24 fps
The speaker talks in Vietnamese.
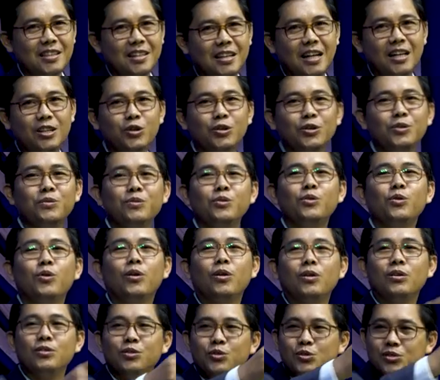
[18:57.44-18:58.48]
Hãy nói
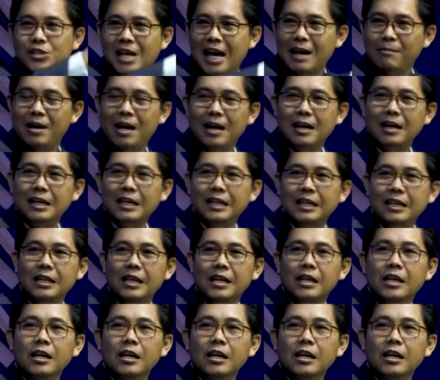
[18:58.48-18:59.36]
lụa Joseph hãy.